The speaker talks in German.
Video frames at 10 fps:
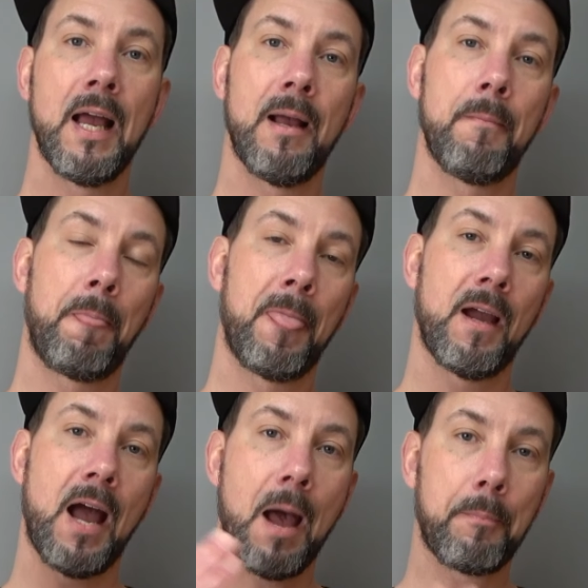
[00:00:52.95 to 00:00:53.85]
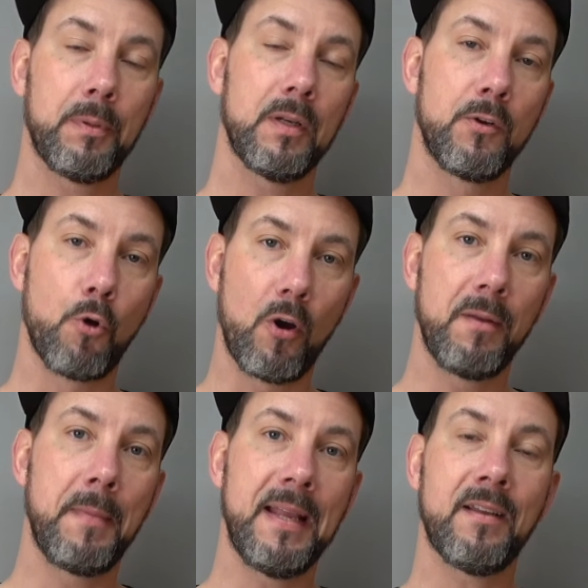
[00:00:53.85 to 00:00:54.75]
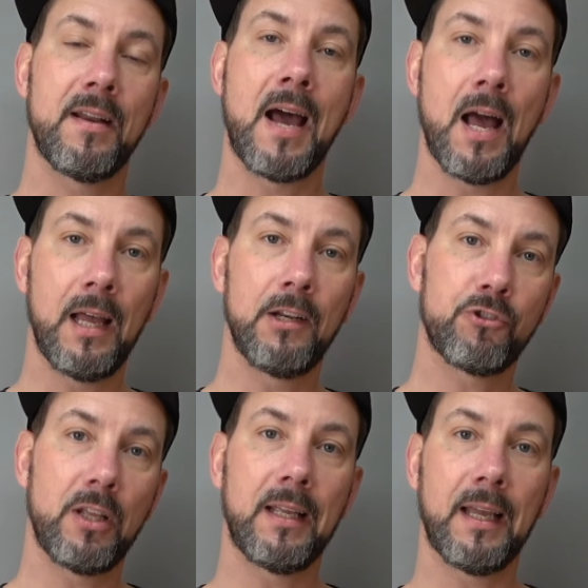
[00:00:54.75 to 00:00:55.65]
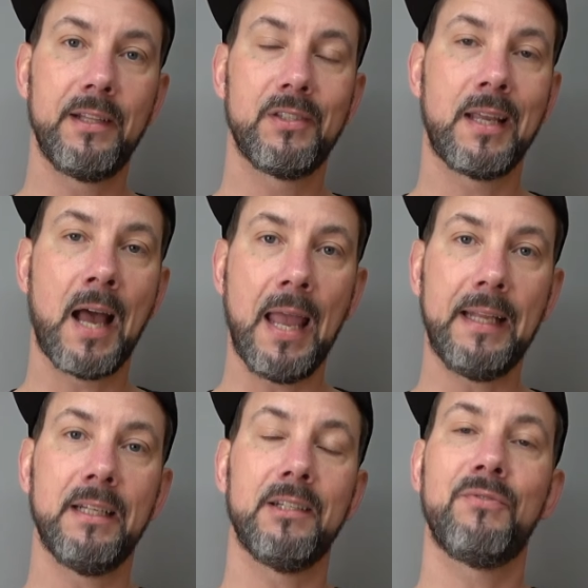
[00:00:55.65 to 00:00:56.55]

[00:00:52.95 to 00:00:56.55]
Ähm, ab 9 Meter Naheinstellgrenze geeignet,